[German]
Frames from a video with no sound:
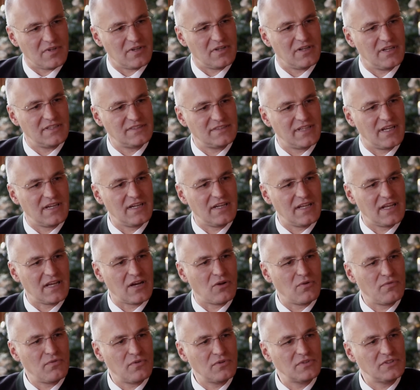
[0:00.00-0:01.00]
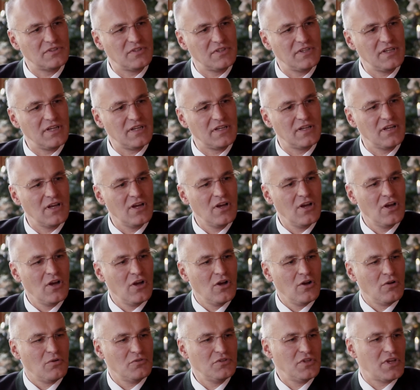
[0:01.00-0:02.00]
letztendlich auch funktioniert.
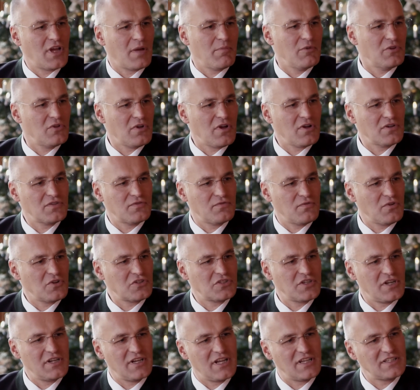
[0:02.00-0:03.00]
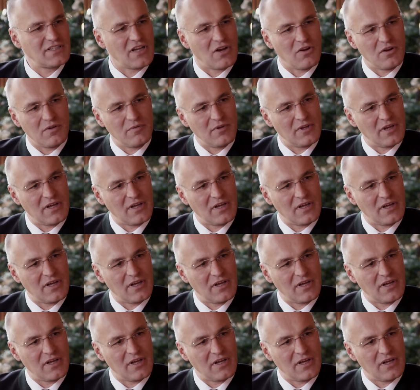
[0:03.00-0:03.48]
Und ich kann mir durchaus vorstellen, dass auch